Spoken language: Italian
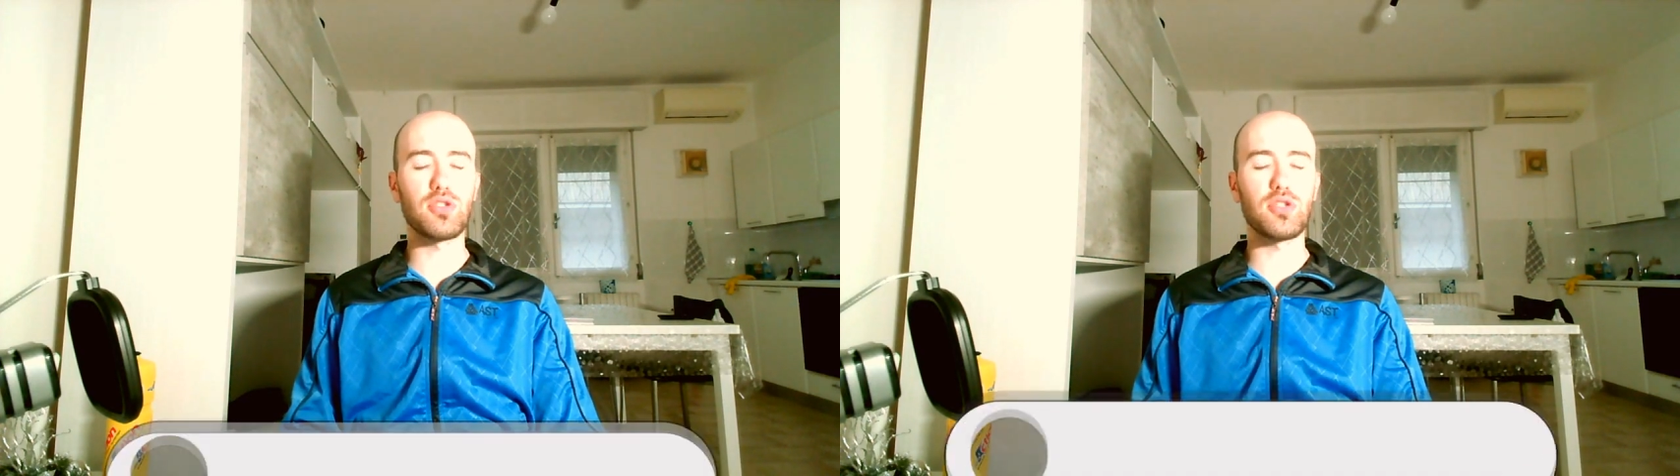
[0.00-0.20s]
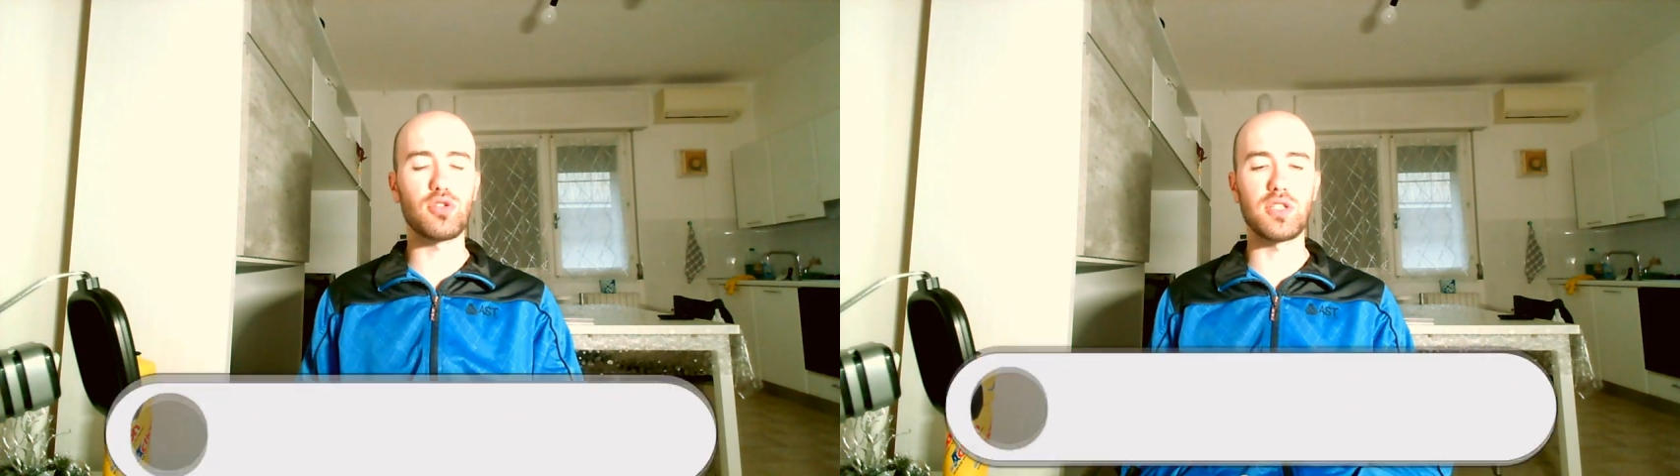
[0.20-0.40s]

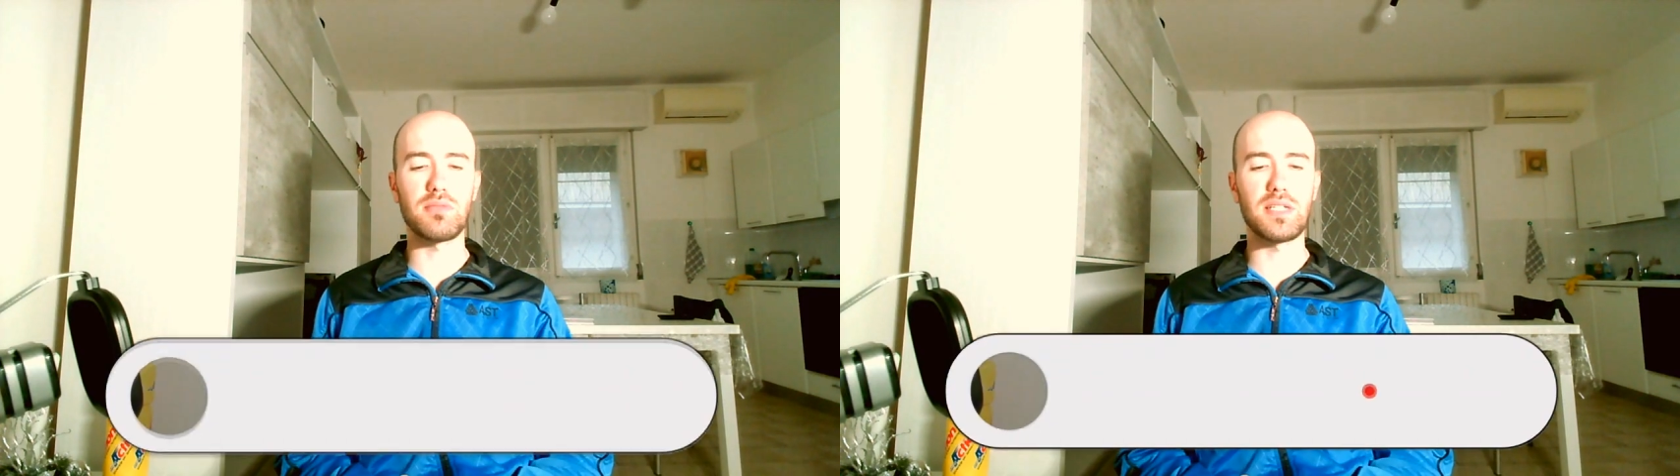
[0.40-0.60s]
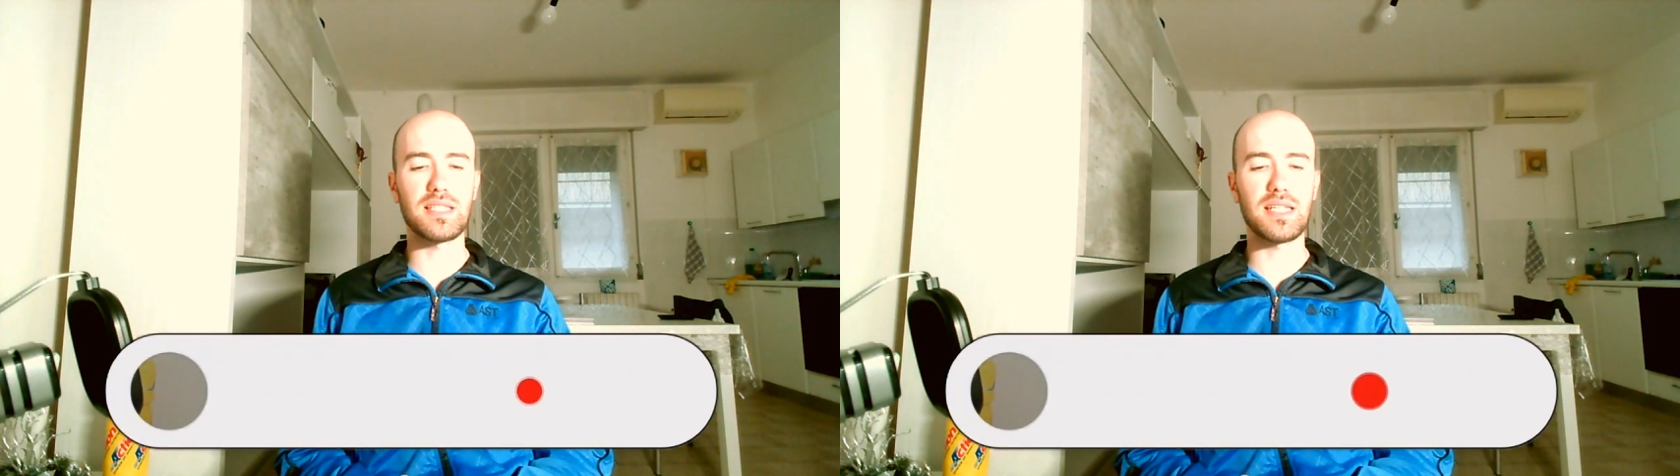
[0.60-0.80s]
adesso che
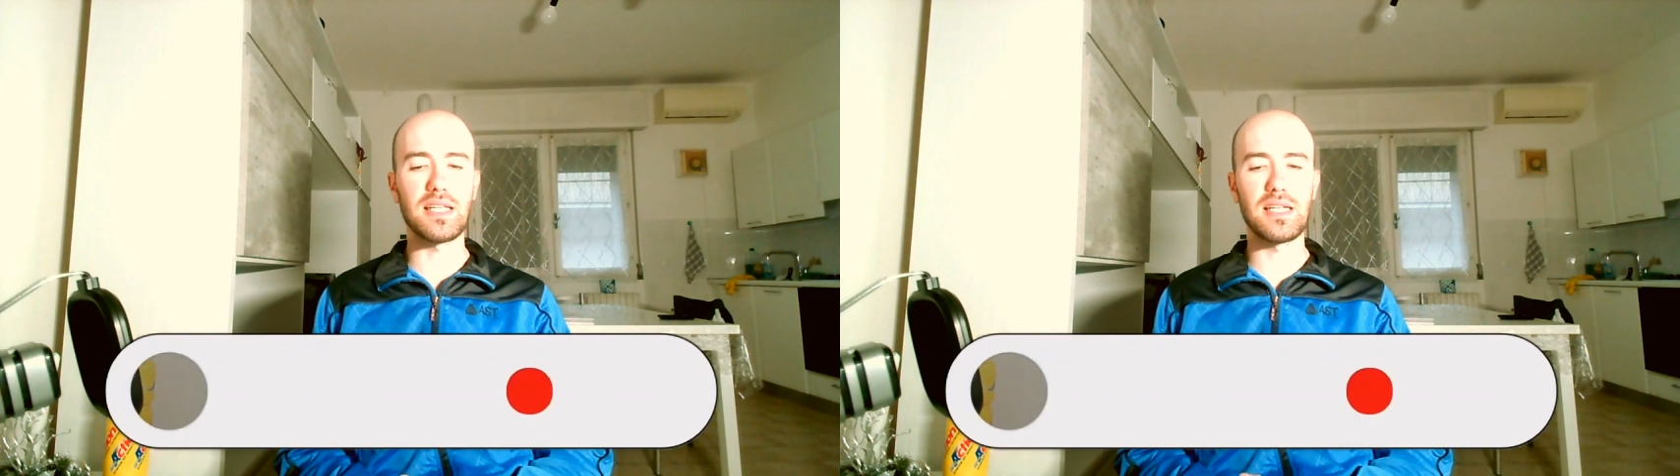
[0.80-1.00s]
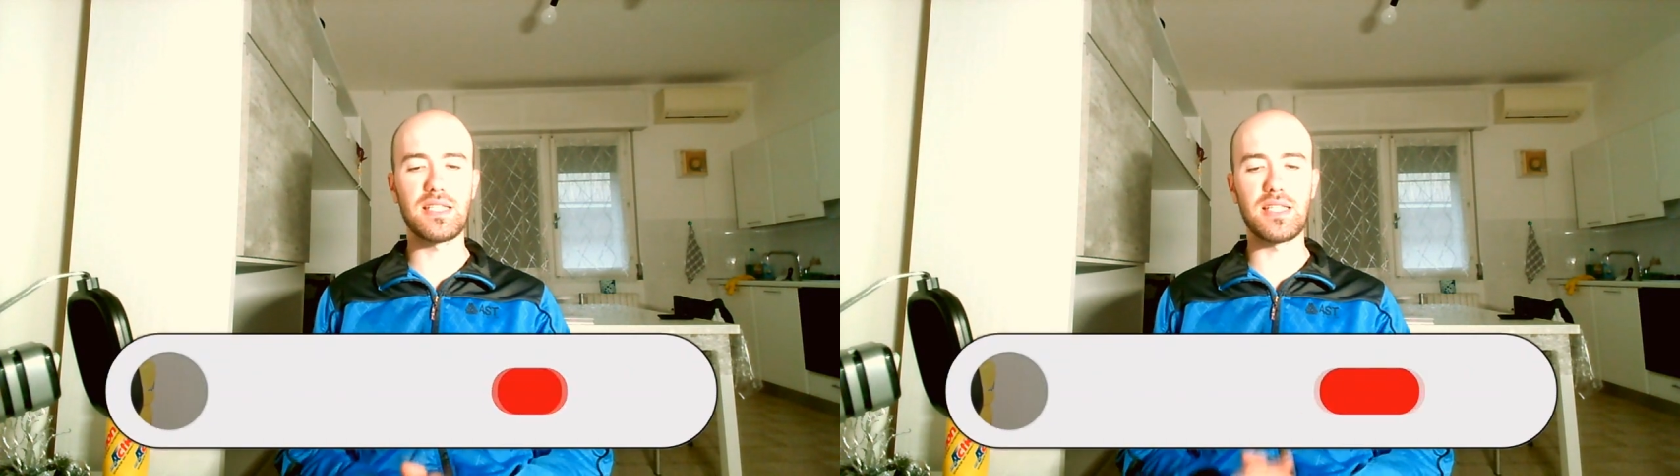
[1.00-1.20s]
siamo nella strada
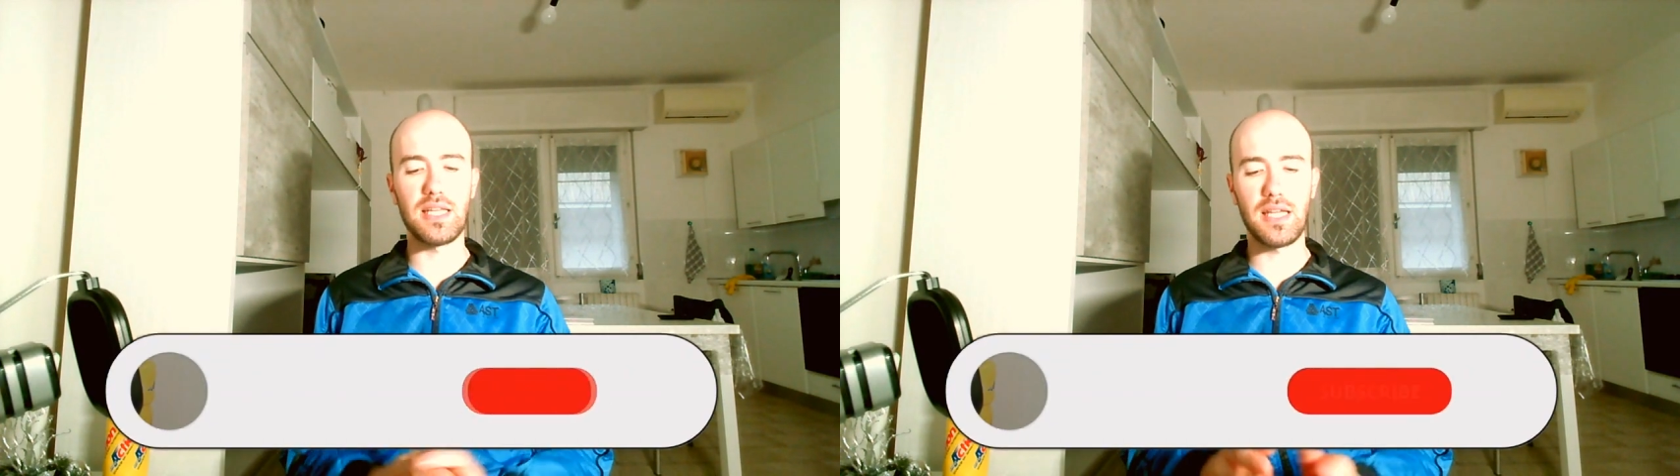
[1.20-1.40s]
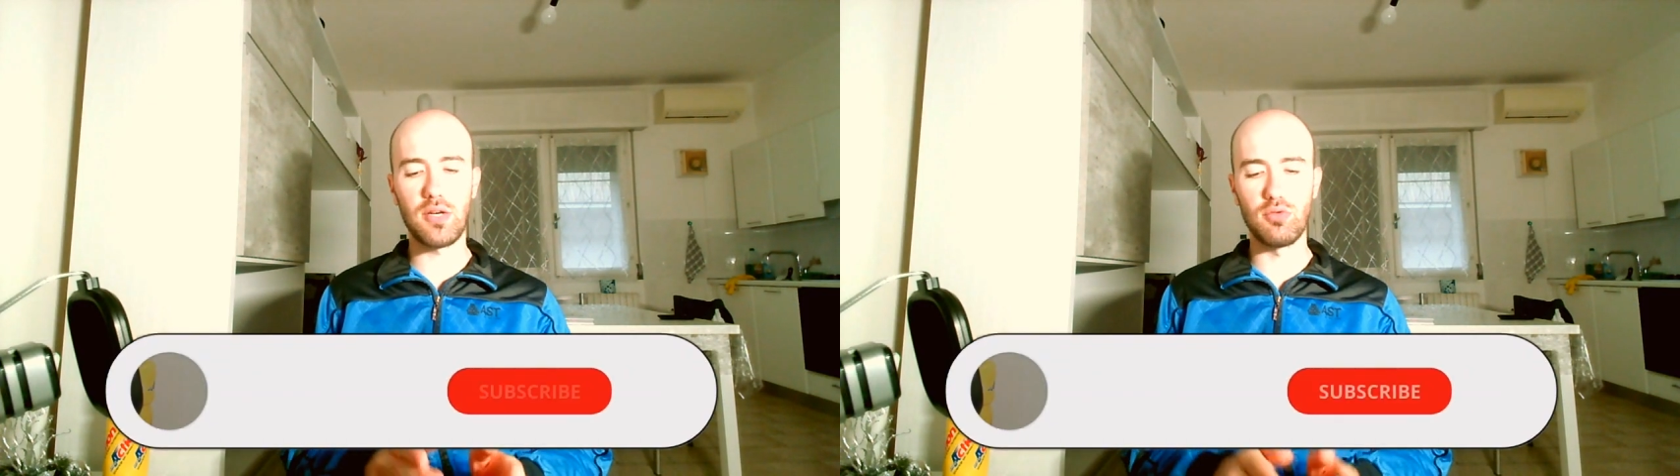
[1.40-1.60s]
delle streghe,